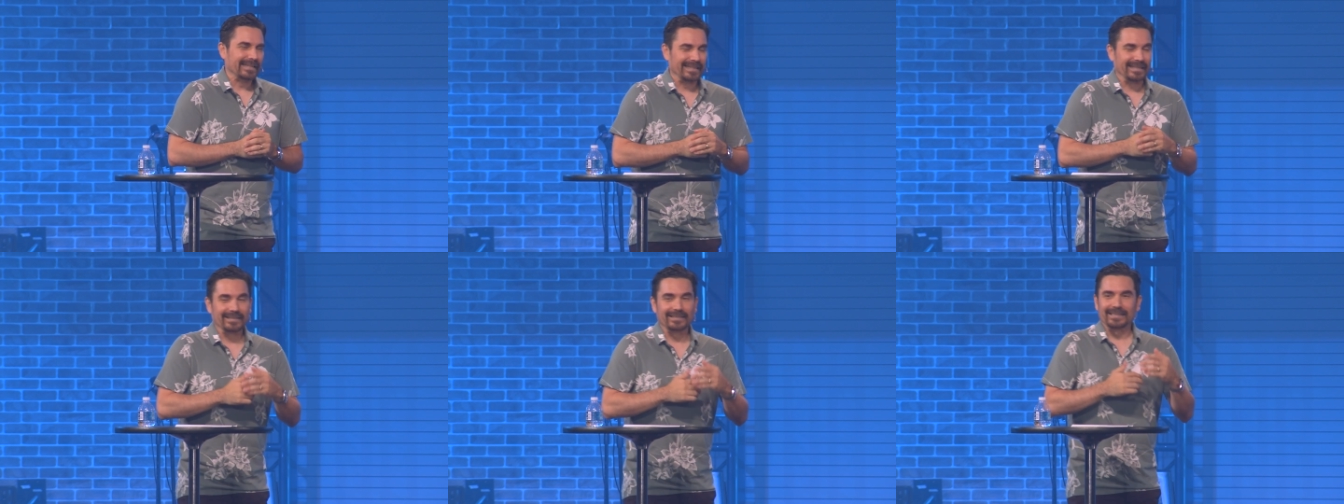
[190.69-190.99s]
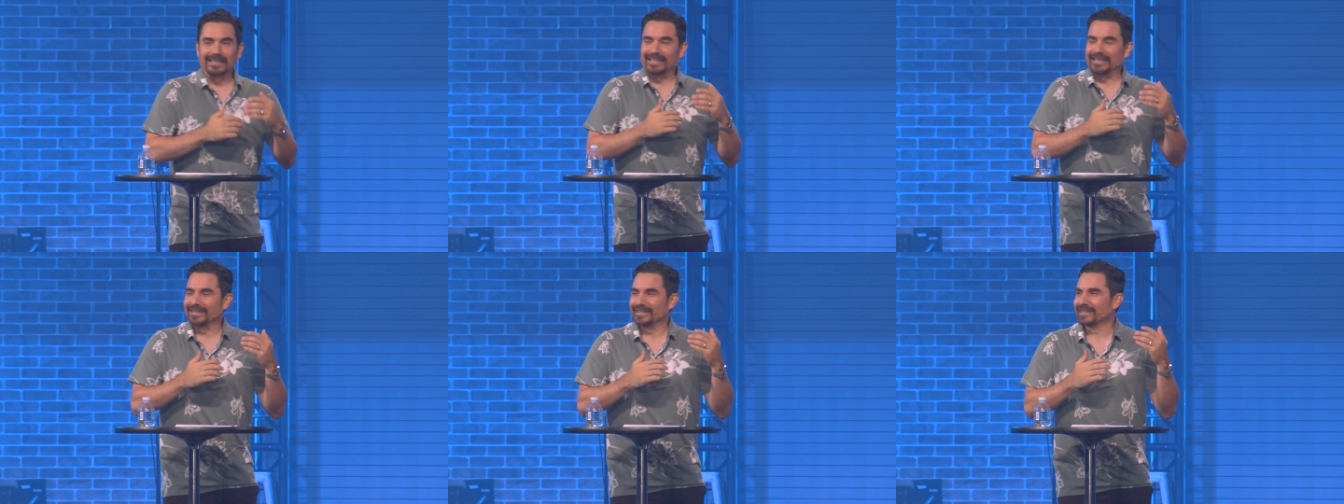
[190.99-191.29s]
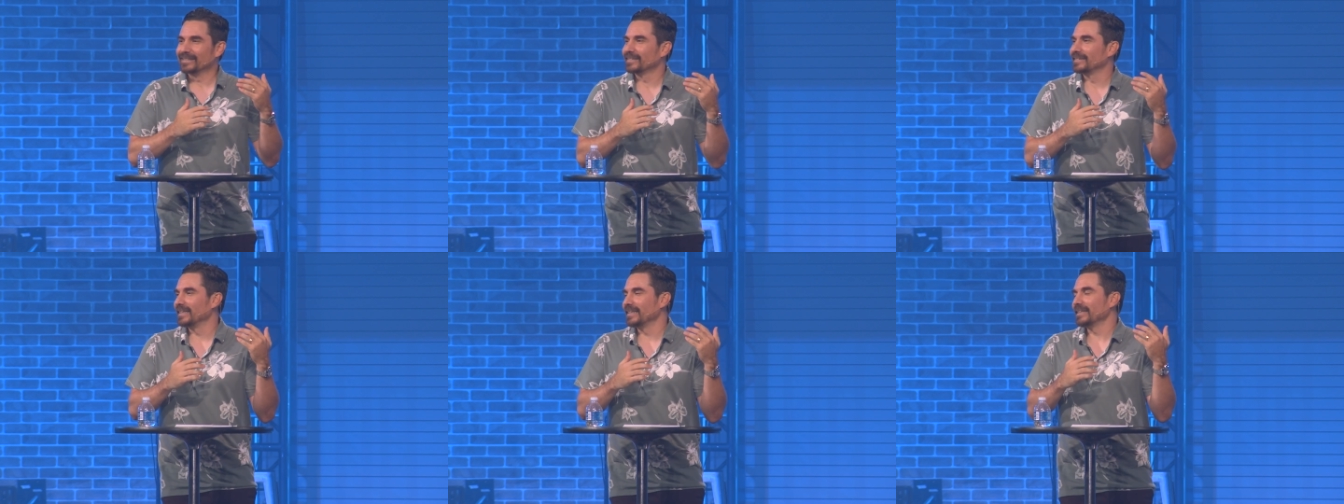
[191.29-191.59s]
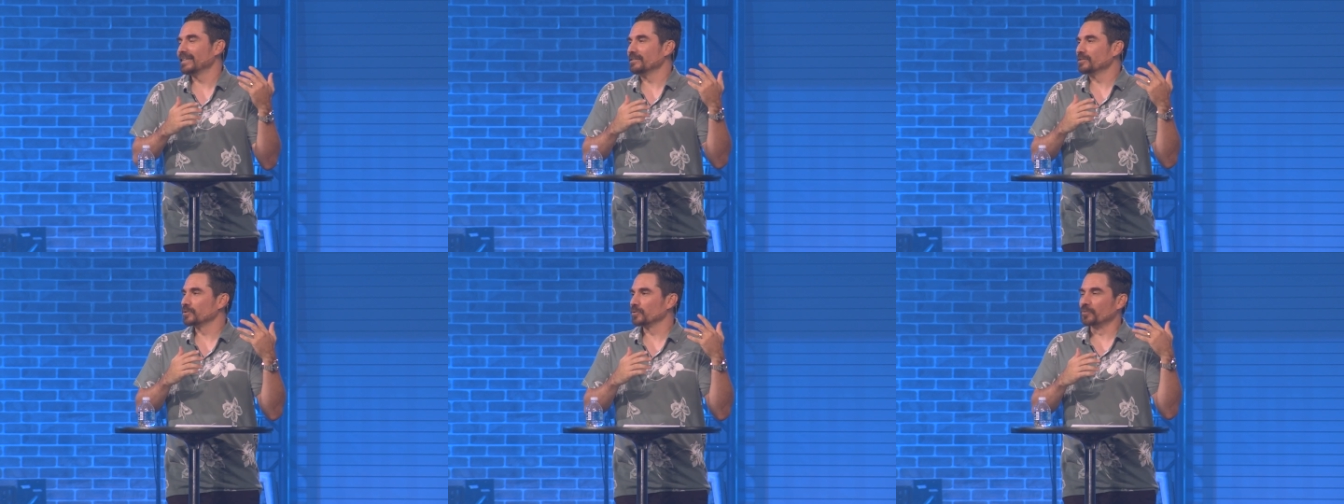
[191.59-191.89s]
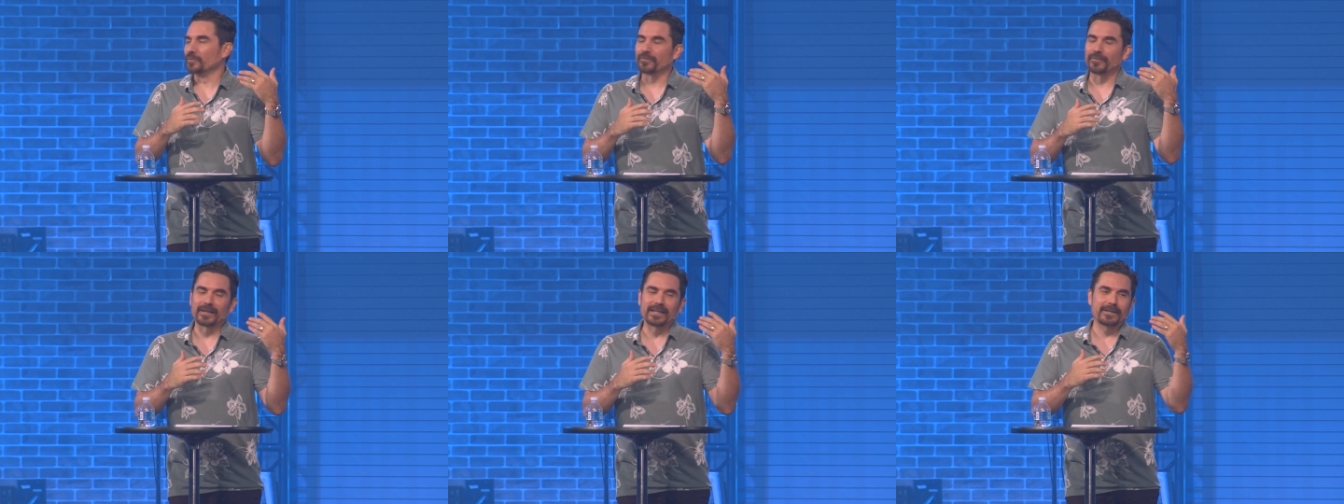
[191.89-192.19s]
eh, eh, tienen
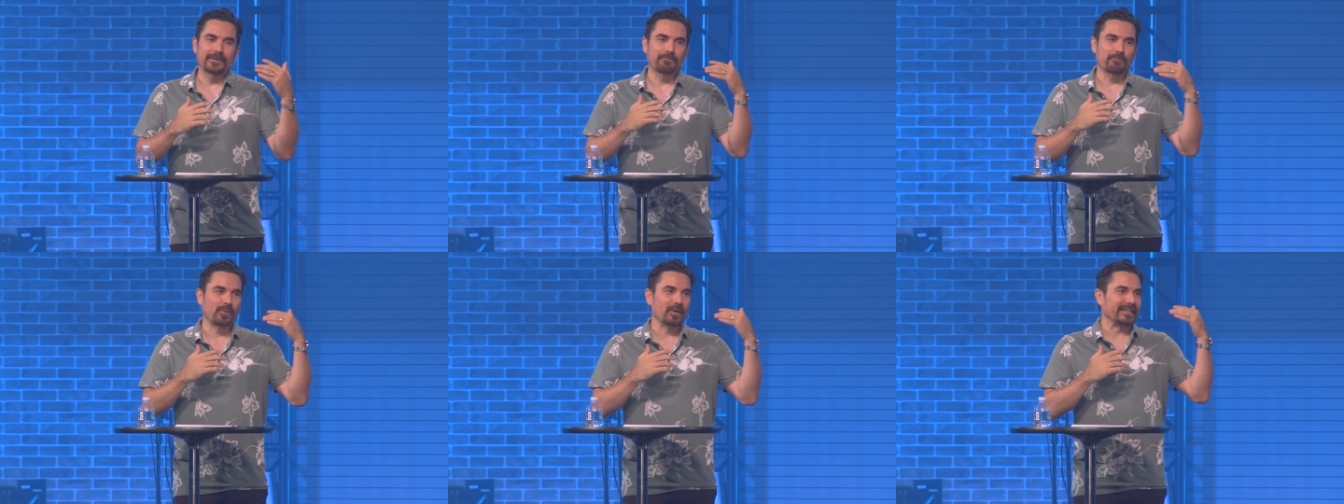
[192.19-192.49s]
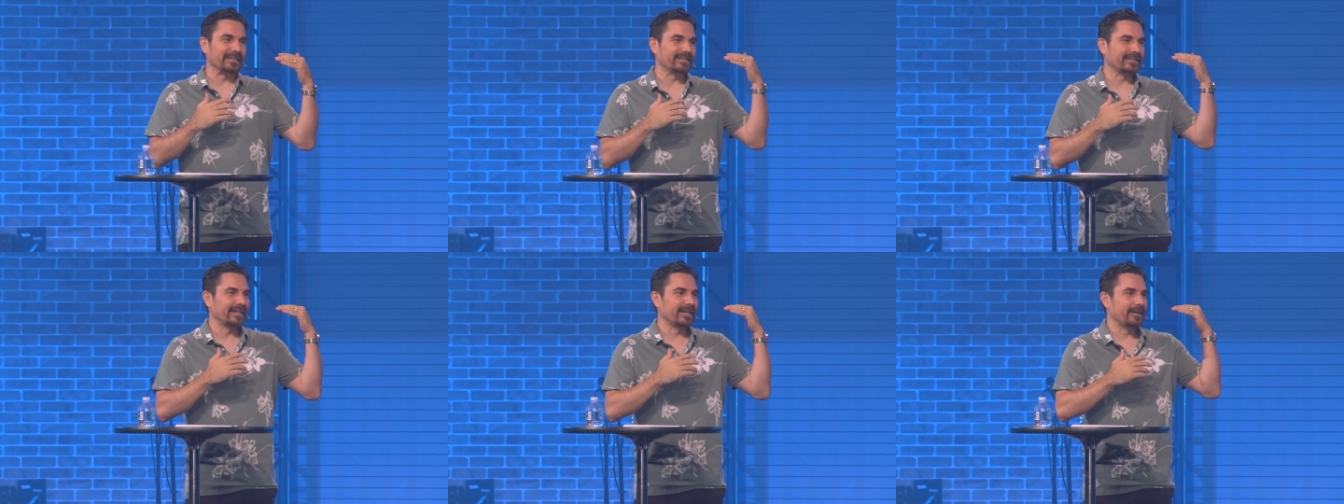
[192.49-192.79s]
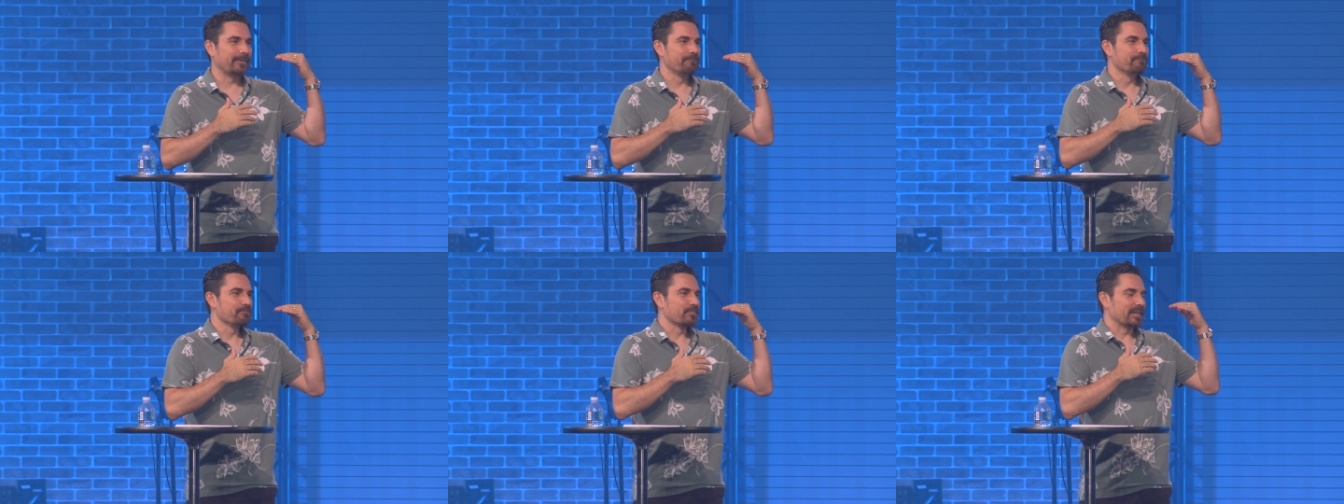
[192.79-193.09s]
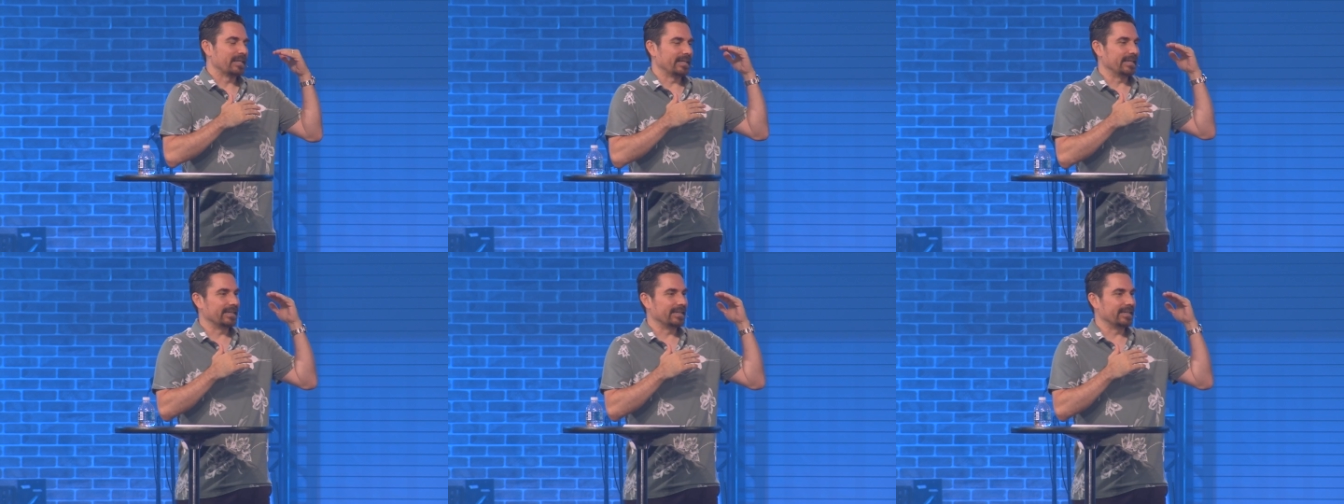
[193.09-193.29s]
su fe puesta